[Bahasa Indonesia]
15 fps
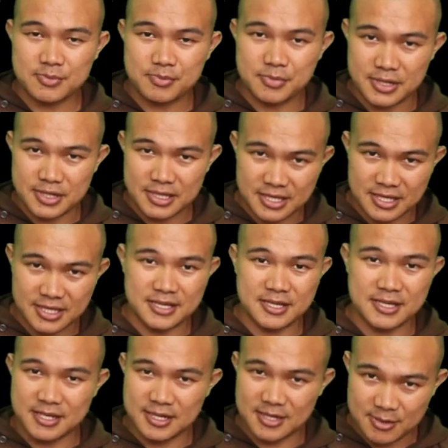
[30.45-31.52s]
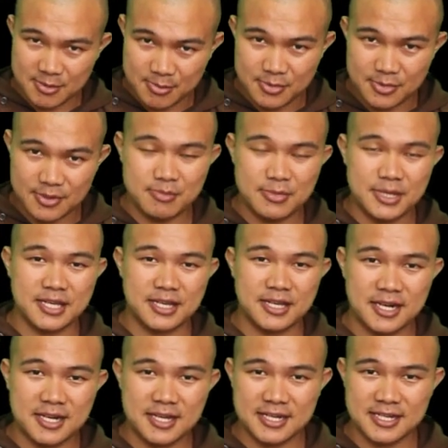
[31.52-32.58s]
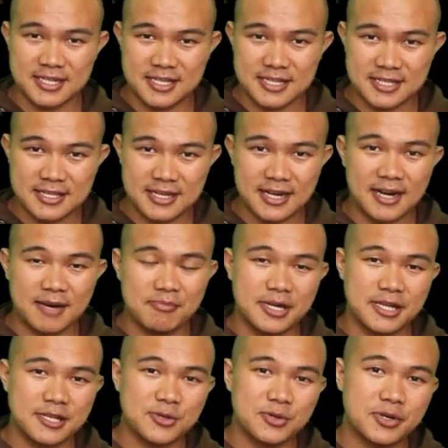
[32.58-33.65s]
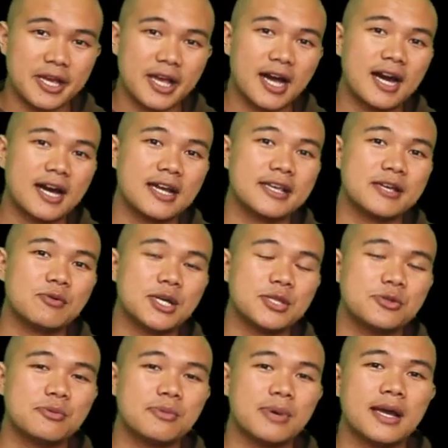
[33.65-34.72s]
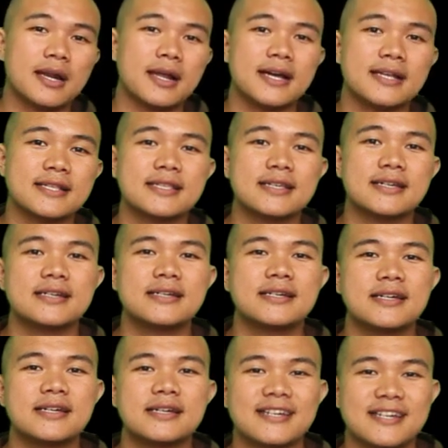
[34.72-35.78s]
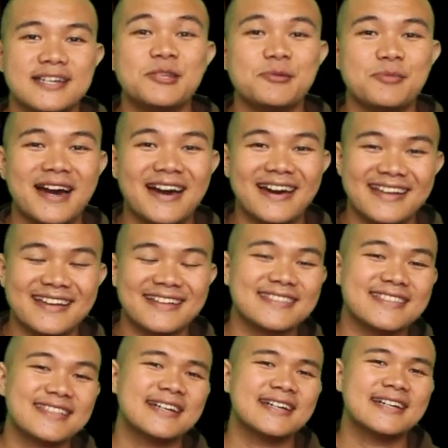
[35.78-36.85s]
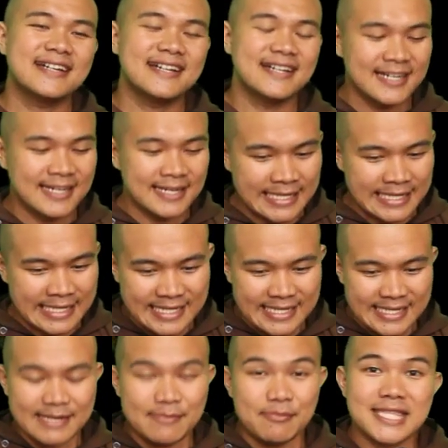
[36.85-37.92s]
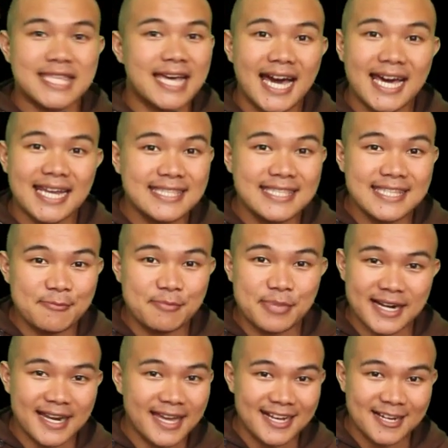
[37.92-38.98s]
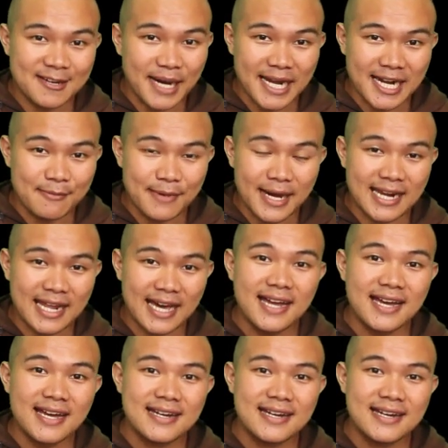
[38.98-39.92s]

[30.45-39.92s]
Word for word: pergi meninggalkan kita pada sore hari waktu barat eh di barat matahari tidak pernah kemana-mana